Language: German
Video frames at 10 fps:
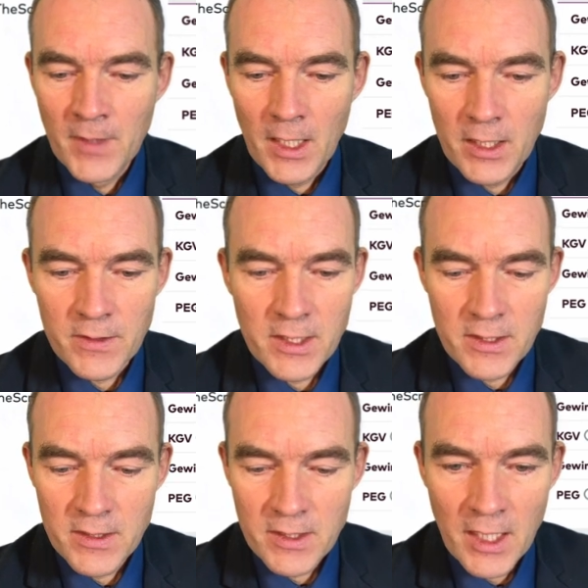Also
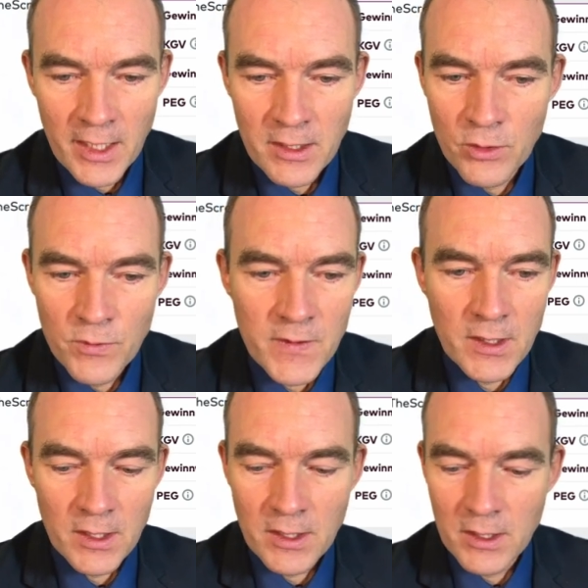das ist kein
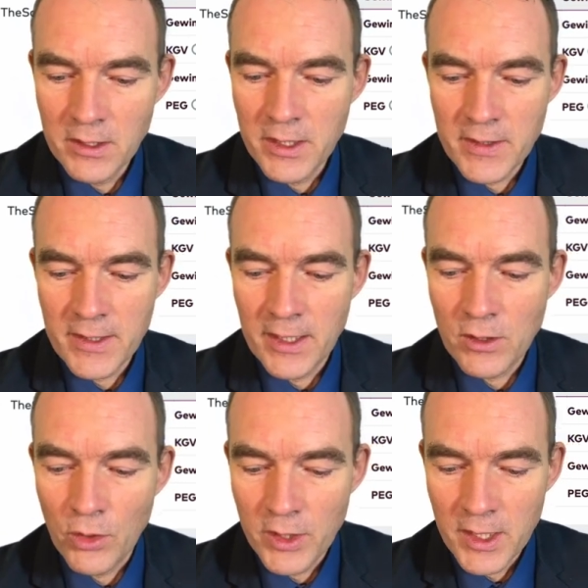günstiger Titel, der ist sehr
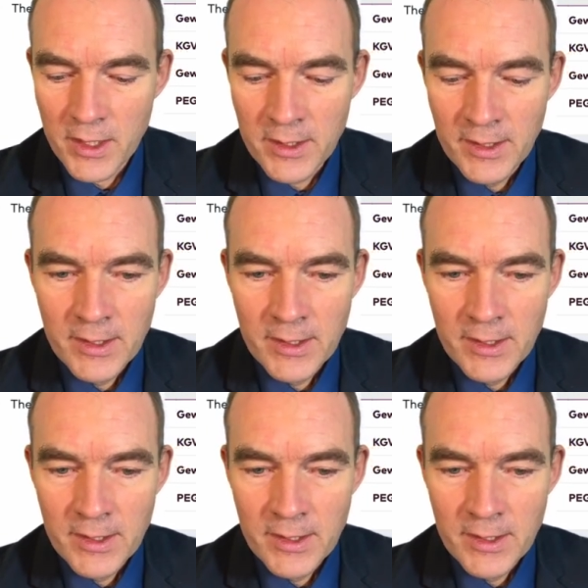teuer.